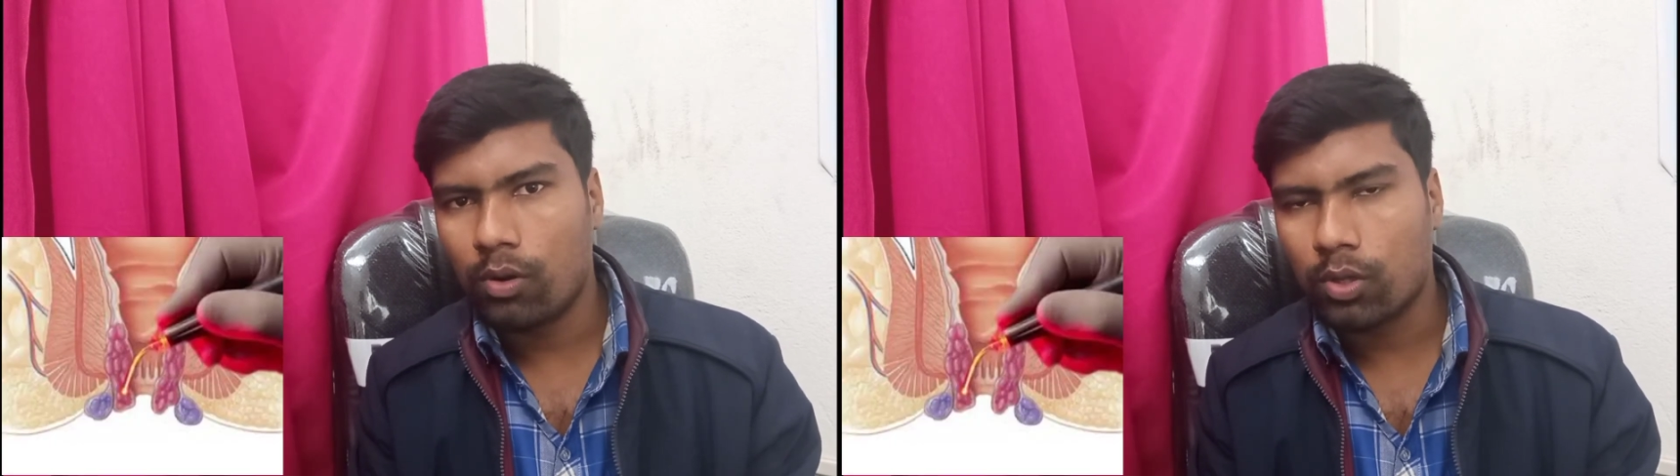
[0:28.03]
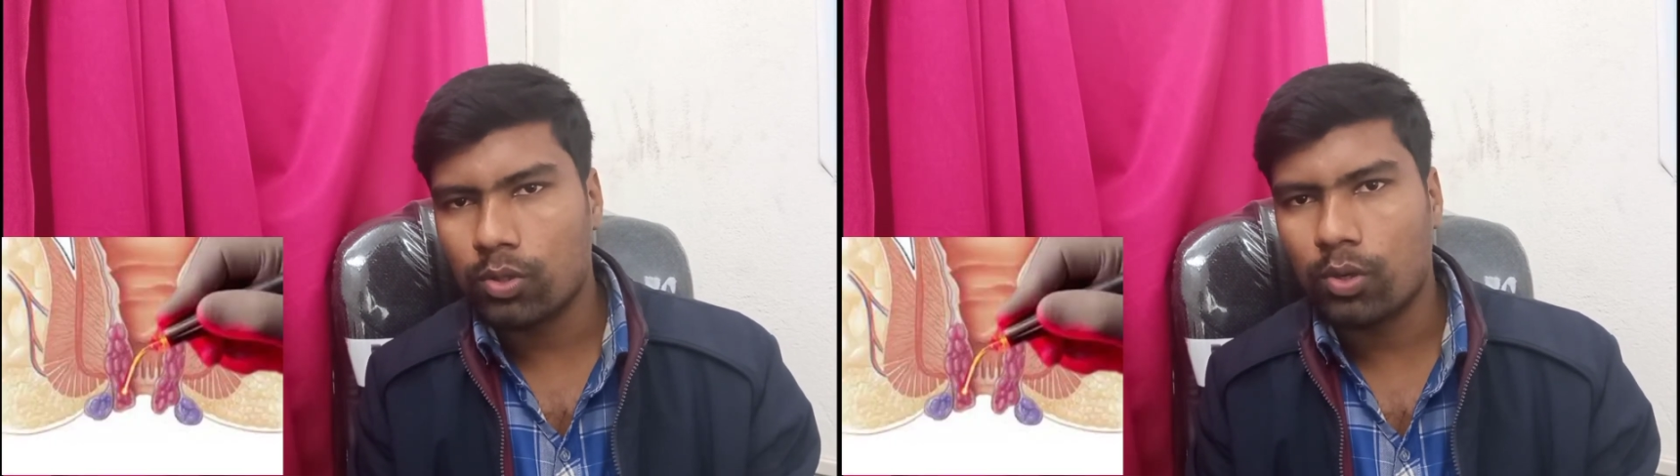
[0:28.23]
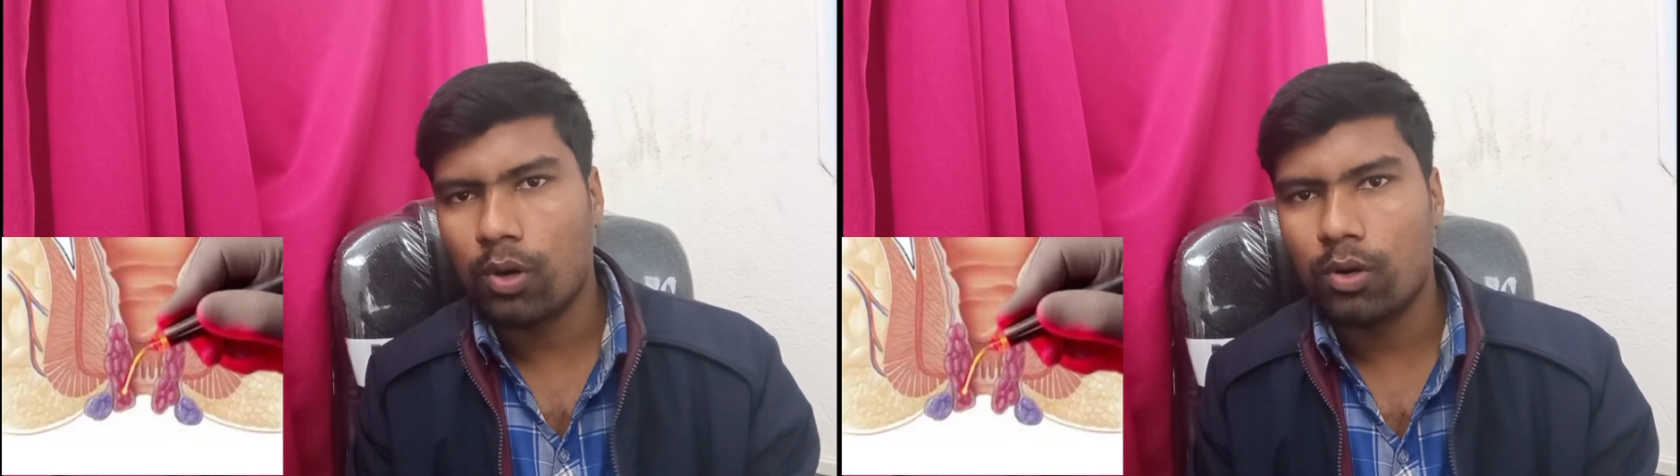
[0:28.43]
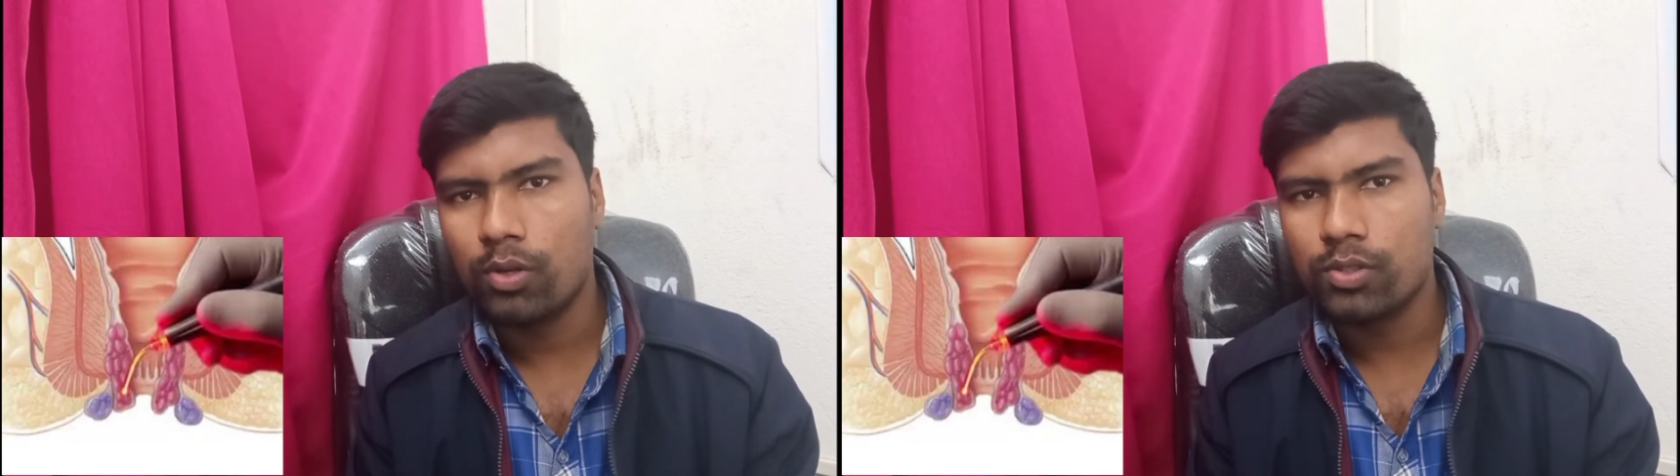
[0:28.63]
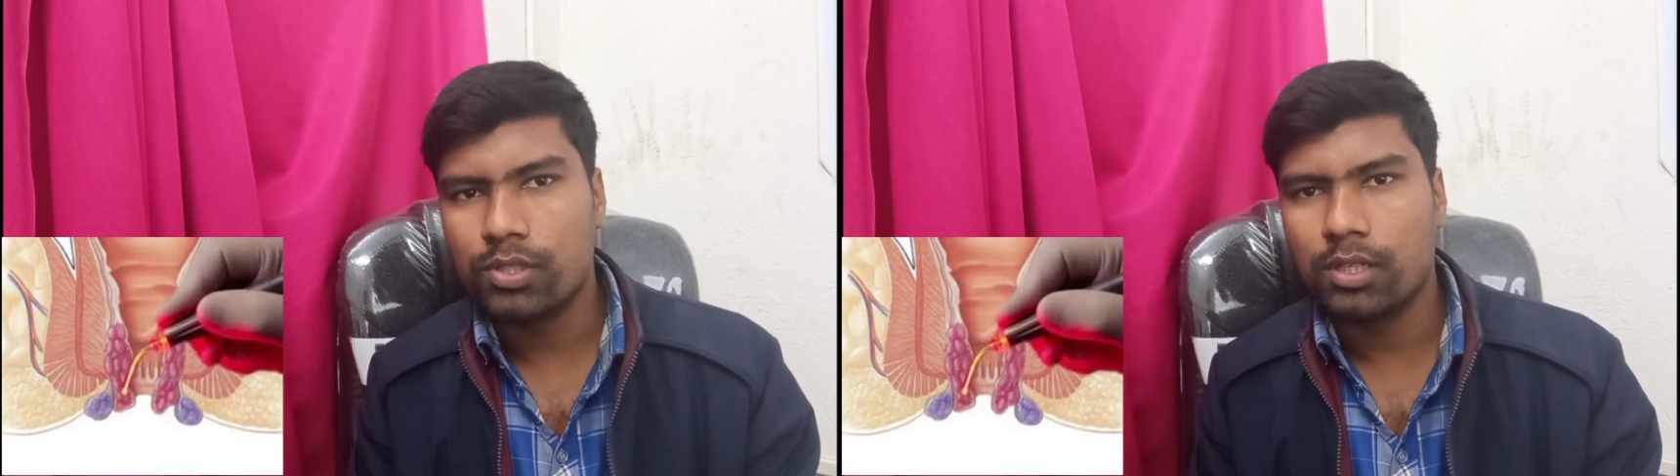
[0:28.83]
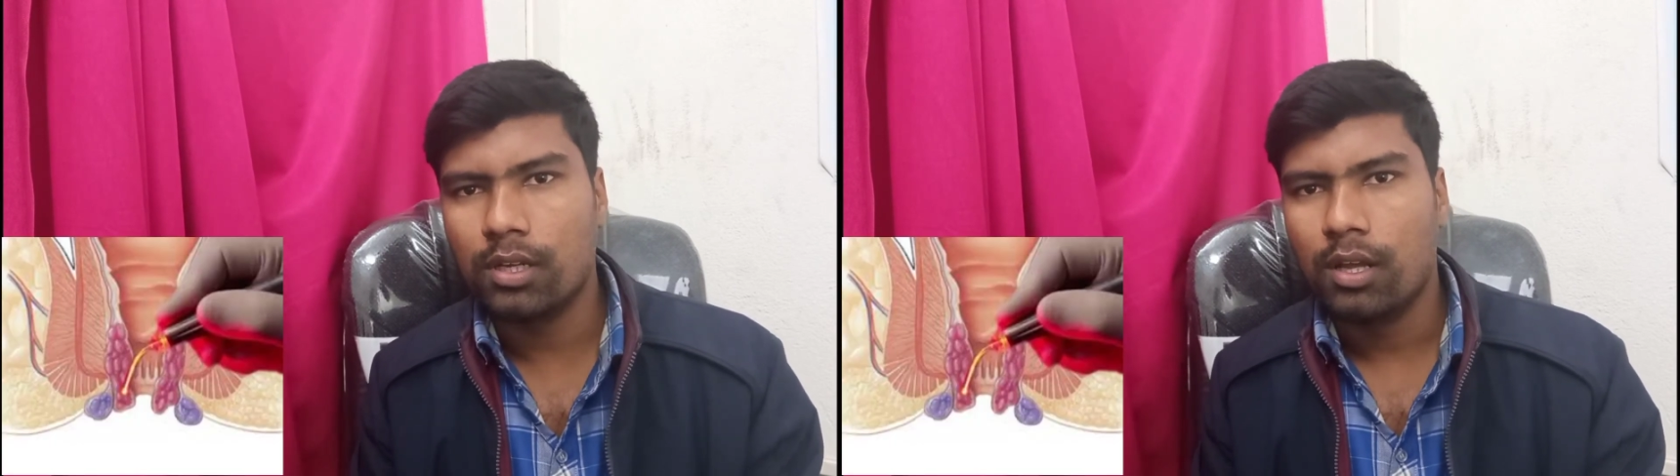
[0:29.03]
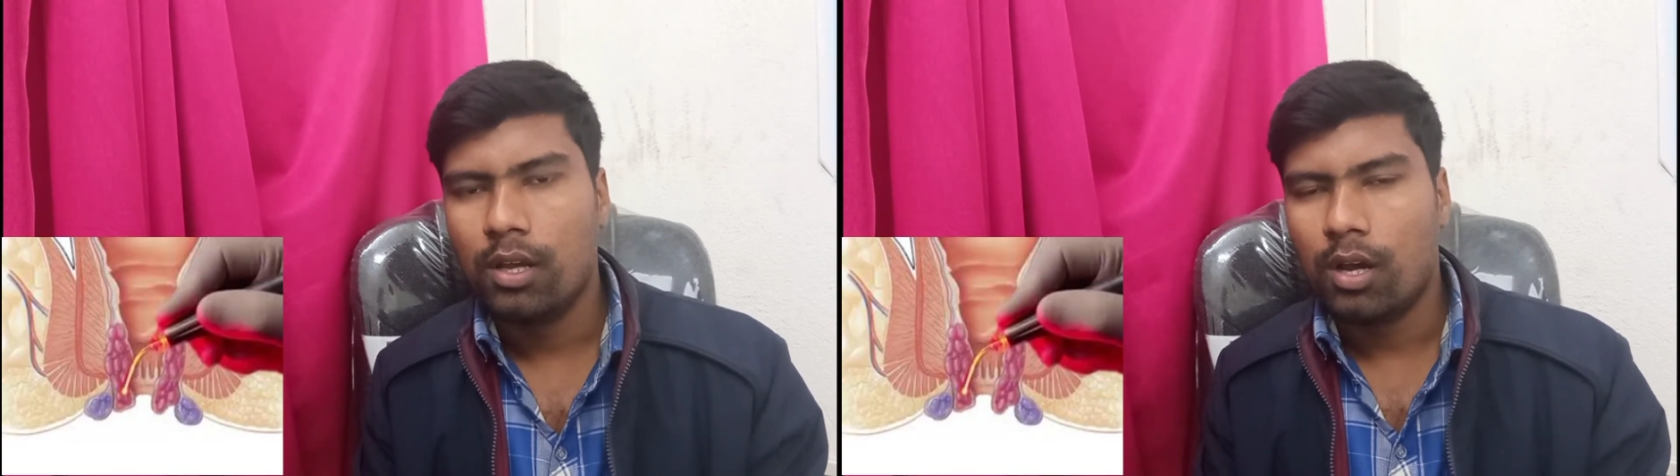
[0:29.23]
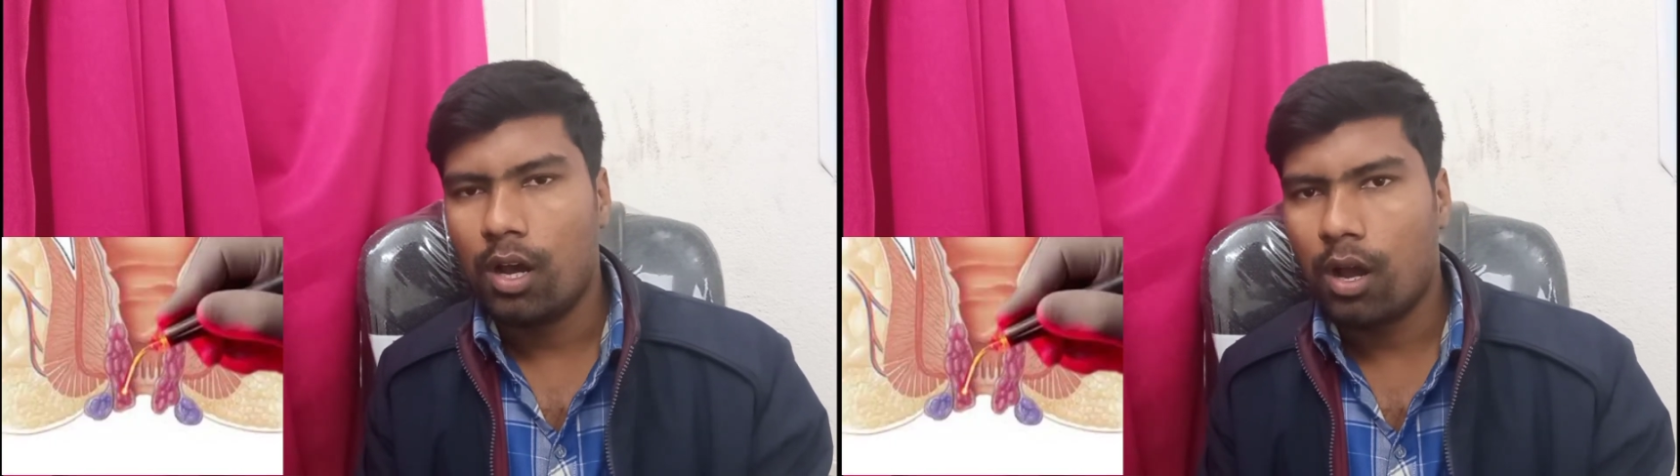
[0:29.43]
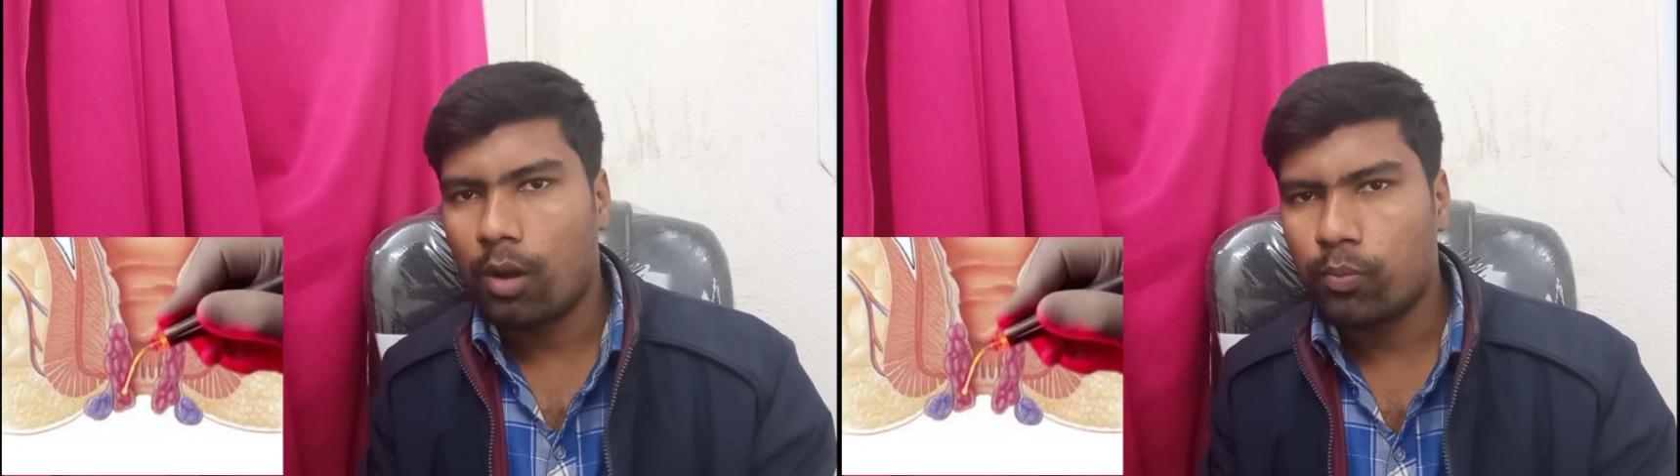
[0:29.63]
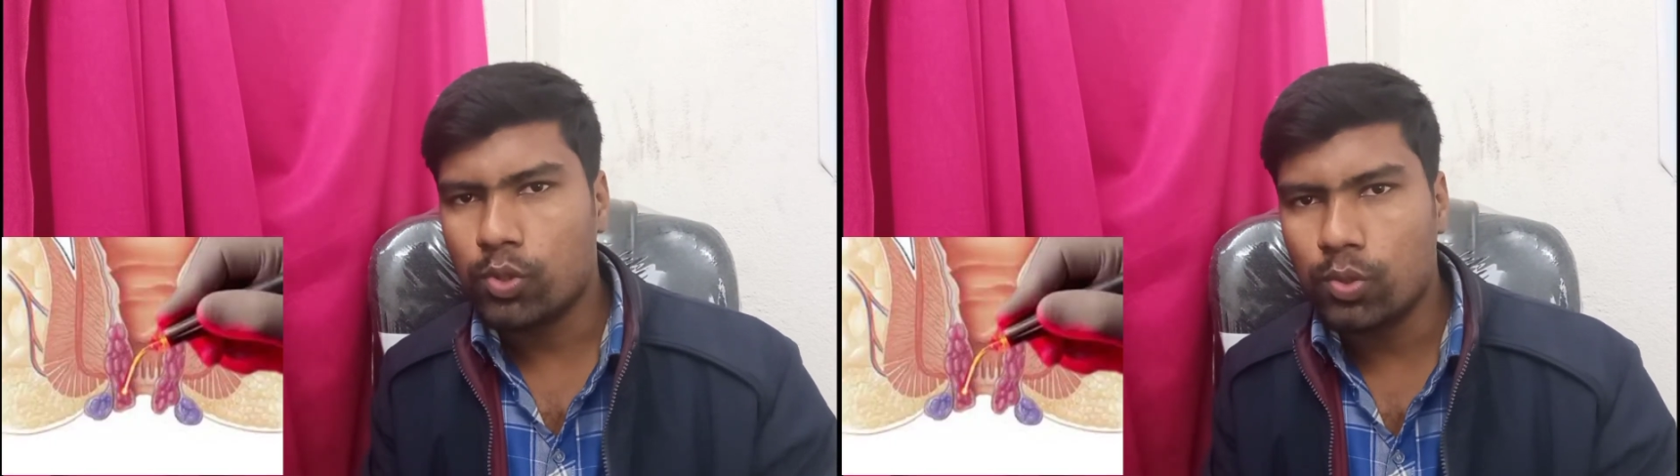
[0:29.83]
রক্তক্ষরণ হচ্ছে
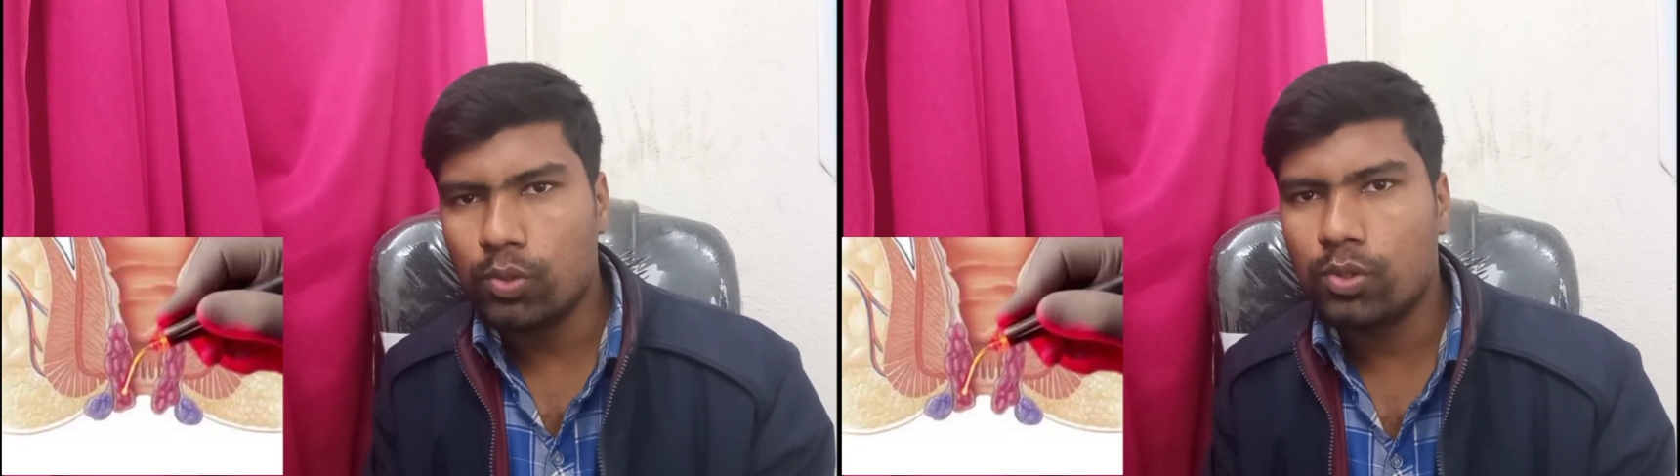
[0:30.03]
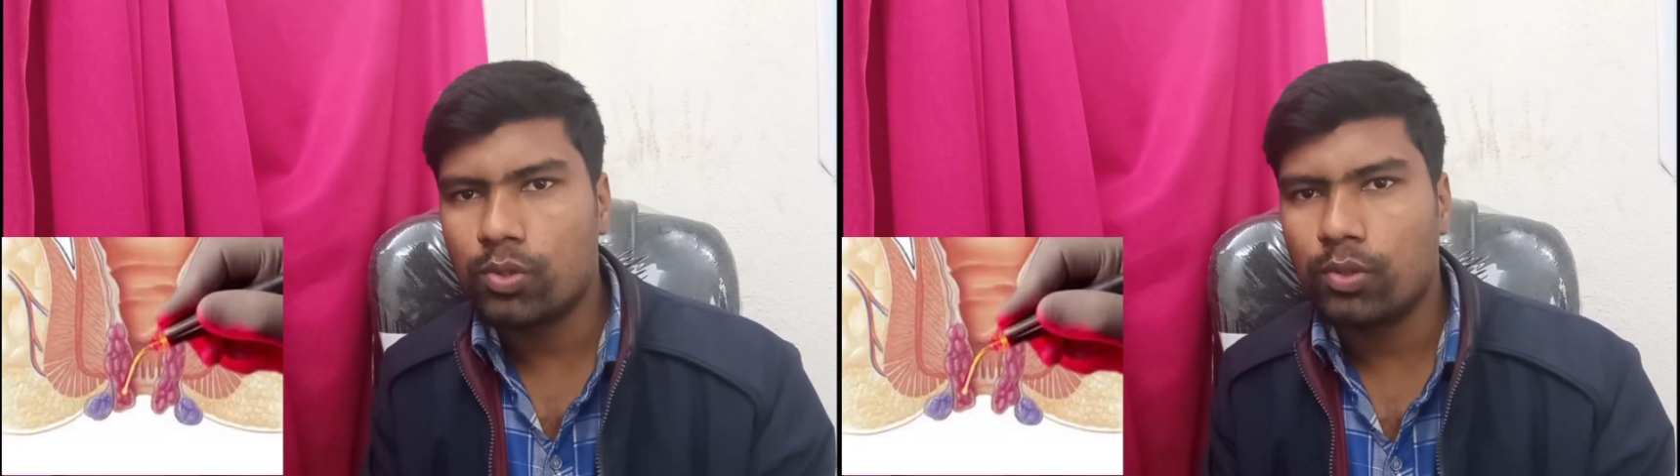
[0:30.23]
আর প্রচণ্ড